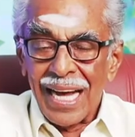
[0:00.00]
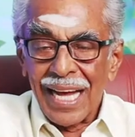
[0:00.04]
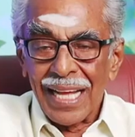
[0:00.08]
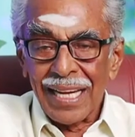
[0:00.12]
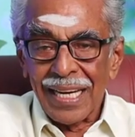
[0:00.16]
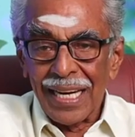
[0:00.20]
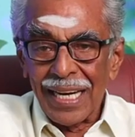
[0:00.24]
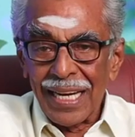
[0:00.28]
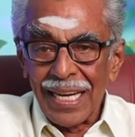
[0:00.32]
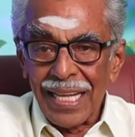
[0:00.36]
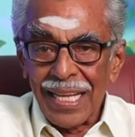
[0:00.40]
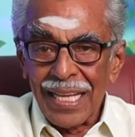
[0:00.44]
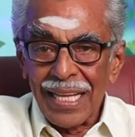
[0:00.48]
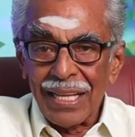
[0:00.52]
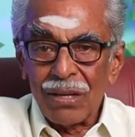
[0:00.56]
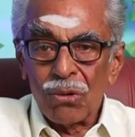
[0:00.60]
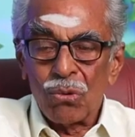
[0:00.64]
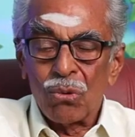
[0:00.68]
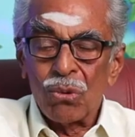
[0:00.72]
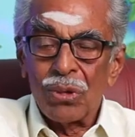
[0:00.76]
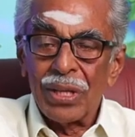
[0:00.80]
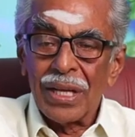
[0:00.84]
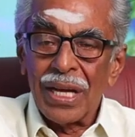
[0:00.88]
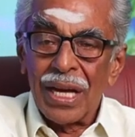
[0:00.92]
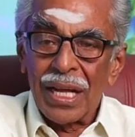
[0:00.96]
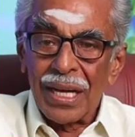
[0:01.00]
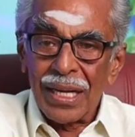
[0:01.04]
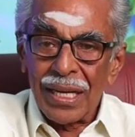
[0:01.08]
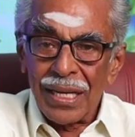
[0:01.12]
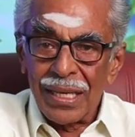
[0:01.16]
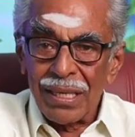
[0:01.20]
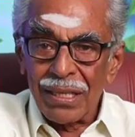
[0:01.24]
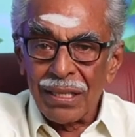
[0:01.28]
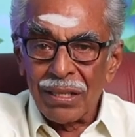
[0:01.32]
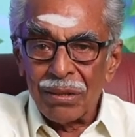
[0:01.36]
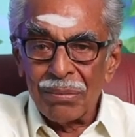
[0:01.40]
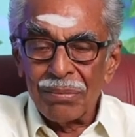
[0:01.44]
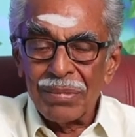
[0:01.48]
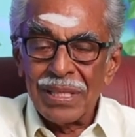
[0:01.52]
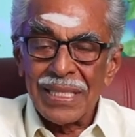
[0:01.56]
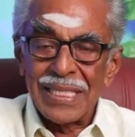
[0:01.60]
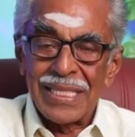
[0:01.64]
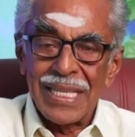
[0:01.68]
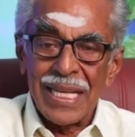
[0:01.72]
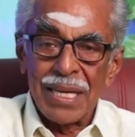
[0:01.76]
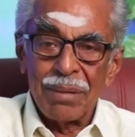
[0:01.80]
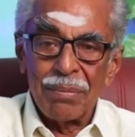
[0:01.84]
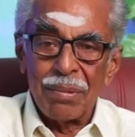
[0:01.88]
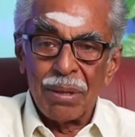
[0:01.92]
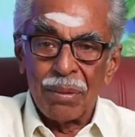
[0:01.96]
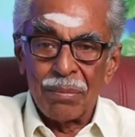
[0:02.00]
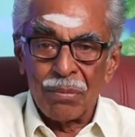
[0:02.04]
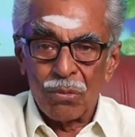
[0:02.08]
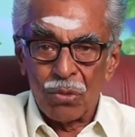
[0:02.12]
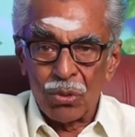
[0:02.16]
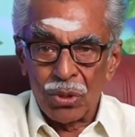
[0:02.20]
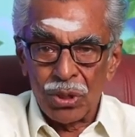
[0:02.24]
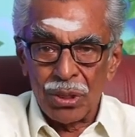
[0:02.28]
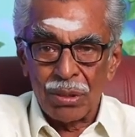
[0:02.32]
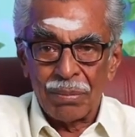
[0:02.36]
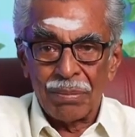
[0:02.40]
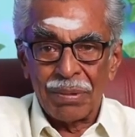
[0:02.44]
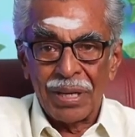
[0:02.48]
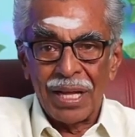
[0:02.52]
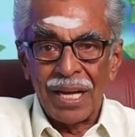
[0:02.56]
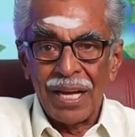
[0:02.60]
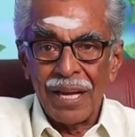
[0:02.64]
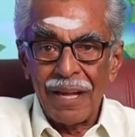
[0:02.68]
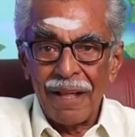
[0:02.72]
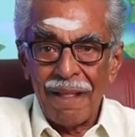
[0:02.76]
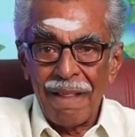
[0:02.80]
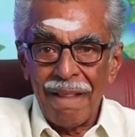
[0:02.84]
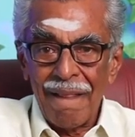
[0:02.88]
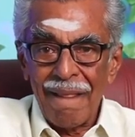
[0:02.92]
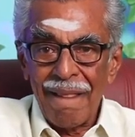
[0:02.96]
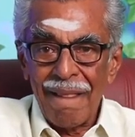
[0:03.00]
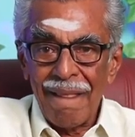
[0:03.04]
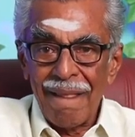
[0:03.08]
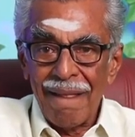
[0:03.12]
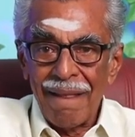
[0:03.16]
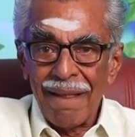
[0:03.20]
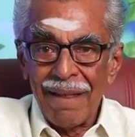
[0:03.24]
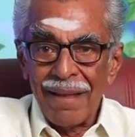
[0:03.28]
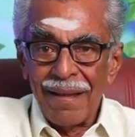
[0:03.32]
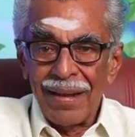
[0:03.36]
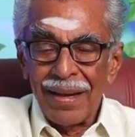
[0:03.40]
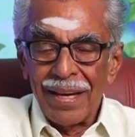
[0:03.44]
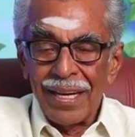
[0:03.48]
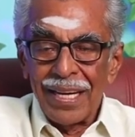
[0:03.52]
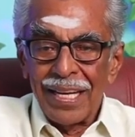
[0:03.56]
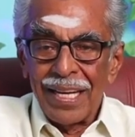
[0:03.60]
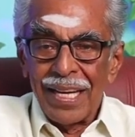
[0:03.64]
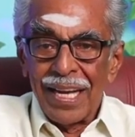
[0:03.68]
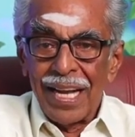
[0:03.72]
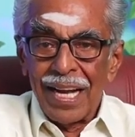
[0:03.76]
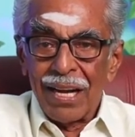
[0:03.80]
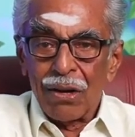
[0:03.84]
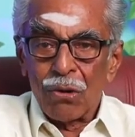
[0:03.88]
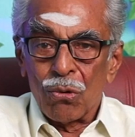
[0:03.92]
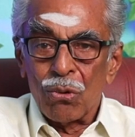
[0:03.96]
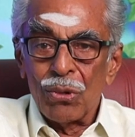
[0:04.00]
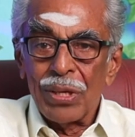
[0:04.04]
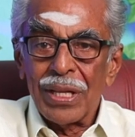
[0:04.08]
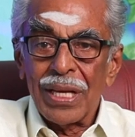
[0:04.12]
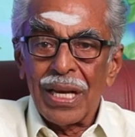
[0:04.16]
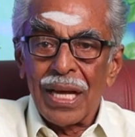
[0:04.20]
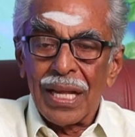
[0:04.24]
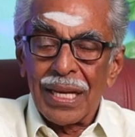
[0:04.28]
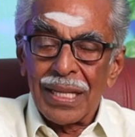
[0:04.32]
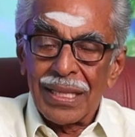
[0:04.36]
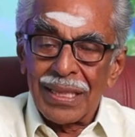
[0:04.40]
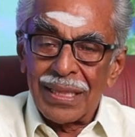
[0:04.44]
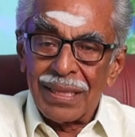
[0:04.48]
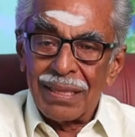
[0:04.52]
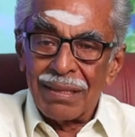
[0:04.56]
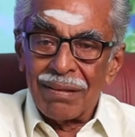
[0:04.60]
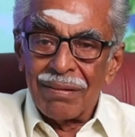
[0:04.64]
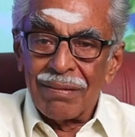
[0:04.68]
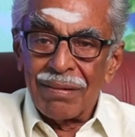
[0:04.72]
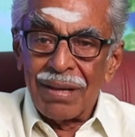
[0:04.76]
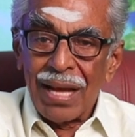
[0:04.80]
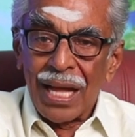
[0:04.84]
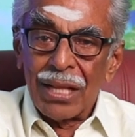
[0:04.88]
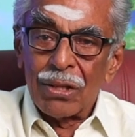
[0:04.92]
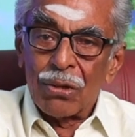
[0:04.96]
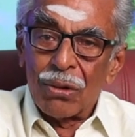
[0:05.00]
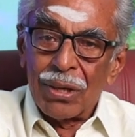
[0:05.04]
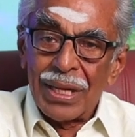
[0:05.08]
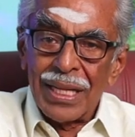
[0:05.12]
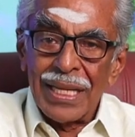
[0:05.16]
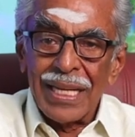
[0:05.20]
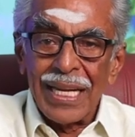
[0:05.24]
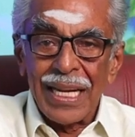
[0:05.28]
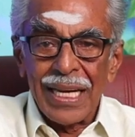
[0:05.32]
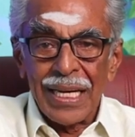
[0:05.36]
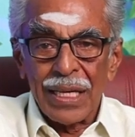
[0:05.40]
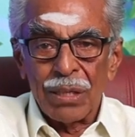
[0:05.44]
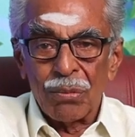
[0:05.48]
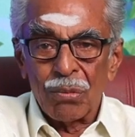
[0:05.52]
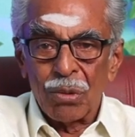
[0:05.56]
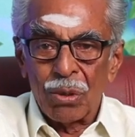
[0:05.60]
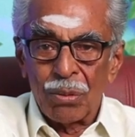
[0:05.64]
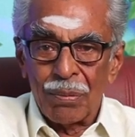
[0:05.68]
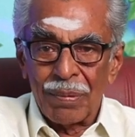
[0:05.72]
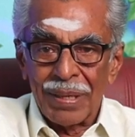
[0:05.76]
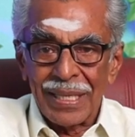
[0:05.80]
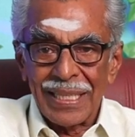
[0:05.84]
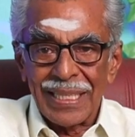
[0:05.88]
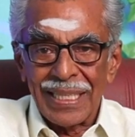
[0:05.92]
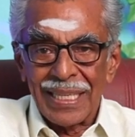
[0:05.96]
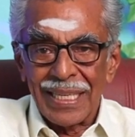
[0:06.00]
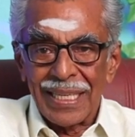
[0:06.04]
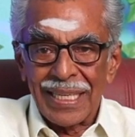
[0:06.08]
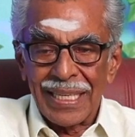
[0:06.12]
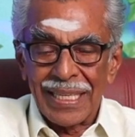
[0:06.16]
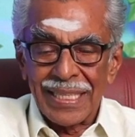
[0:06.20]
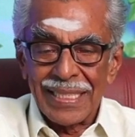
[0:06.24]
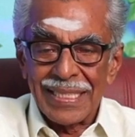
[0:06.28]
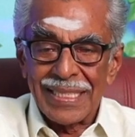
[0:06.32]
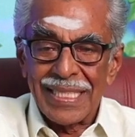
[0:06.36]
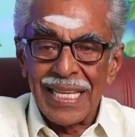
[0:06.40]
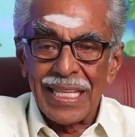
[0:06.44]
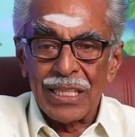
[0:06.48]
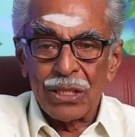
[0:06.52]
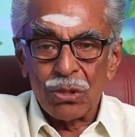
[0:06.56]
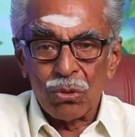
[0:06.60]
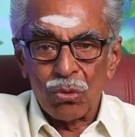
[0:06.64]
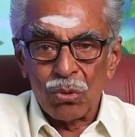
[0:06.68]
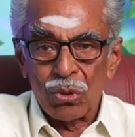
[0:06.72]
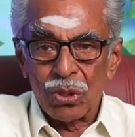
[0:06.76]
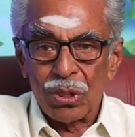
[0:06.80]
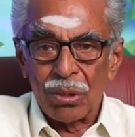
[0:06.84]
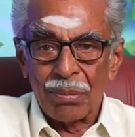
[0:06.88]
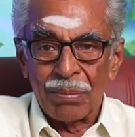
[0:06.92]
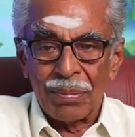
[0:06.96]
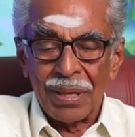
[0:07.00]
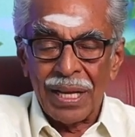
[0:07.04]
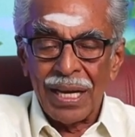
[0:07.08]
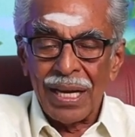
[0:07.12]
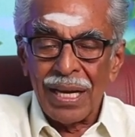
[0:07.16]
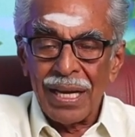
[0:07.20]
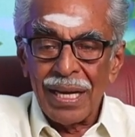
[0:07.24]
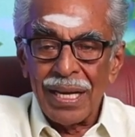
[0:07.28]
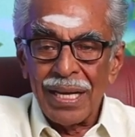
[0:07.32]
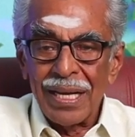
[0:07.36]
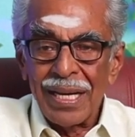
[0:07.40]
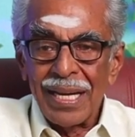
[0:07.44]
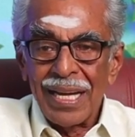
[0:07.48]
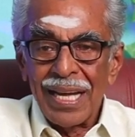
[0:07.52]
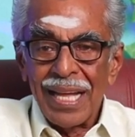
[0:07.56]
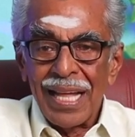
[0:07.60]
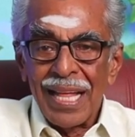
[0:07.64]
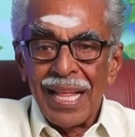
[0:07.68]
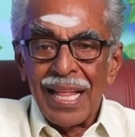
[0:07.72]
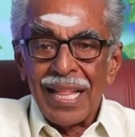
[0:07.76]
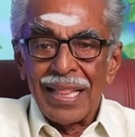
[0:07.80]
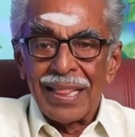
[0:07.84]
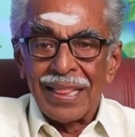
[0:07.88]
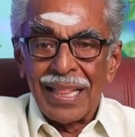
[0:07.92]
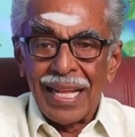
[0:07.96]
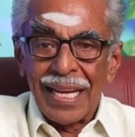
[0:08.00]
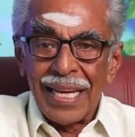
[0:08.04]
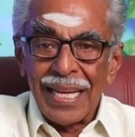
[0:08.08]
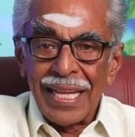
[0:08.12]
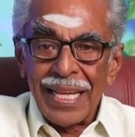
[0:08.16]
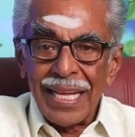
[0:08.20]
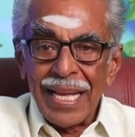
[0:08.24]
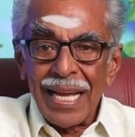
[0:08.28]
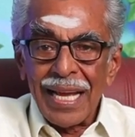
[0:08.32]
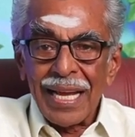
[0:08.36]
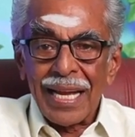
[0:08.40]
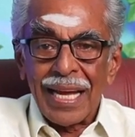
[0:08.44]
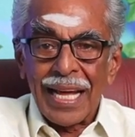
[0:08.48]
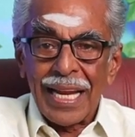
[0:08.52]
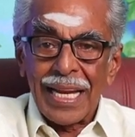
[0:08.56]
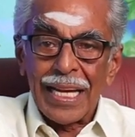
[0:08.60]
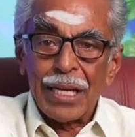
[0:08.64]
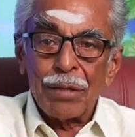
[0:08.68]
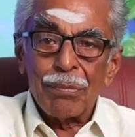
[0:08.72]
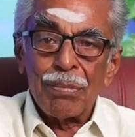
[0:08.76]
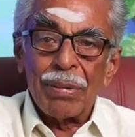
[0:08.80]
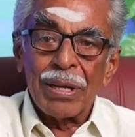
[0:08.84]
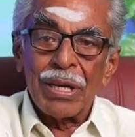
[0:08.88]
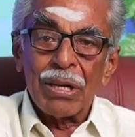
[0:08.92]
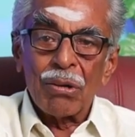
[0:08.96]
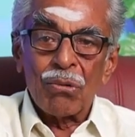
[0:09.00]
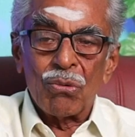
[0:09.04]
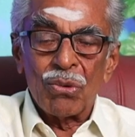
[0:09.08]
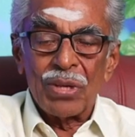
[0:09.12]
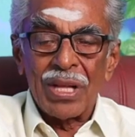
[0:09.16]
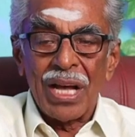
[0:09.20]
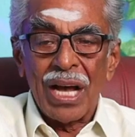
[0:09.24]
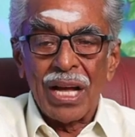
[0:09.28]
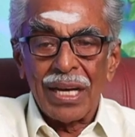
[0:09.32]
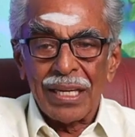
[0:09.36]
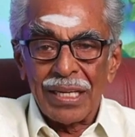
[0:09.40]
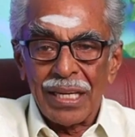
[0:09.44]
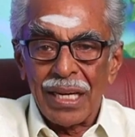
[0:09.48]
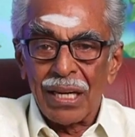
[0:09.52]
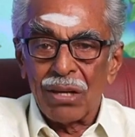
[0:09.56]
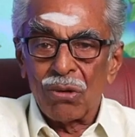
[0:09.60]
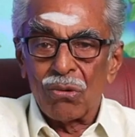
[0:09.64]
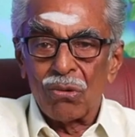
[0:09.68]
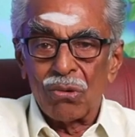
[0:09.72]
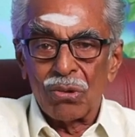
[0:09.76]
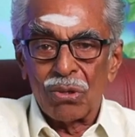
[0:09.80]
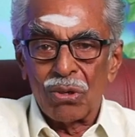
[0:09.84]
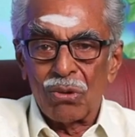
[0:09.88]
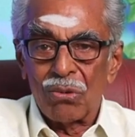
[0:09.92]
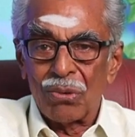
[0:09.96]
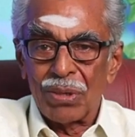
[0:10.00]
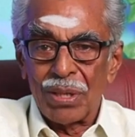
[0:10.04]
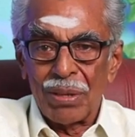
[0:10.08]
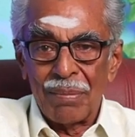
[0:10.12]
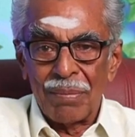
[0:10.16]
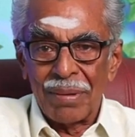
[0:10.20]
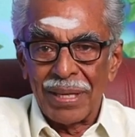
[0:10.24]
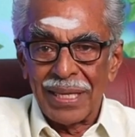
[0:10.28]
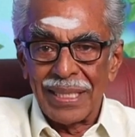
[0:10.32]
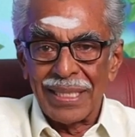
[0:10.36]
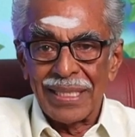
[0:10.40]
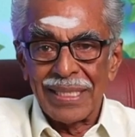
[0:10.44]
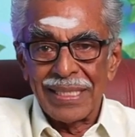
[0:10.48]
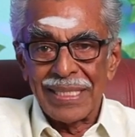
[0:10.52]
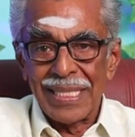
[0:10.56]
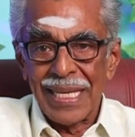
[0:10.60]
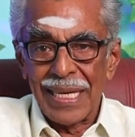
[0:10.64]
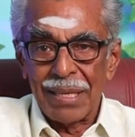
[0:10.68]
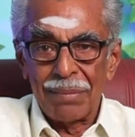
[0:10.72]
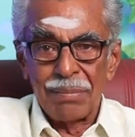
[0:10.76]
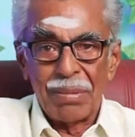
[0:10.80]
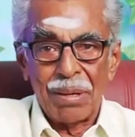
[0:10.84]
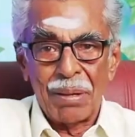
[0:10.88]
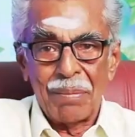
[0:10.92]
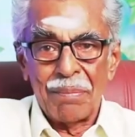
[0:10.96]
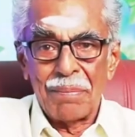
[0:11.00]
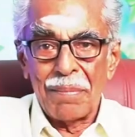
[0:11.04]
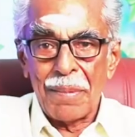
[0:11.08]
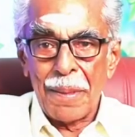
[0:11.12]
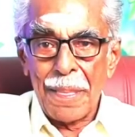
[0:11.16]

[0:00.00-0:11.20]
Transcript: அதனால் குடிகாரங்களுக்கும் இந்த செரிபலம் கொடுத்தோம்னா குடிகார அதோட இன்னும் ரெண்டு மூணு மருந்துகள் இருக்குது சேர்த்து கொடுத்தோம்னா தன்னையே கரெக்ட் பண்ணக்கூடிய ஆற்றலை கொடுக்கக்கூடிய மருந்து செரிபிளம்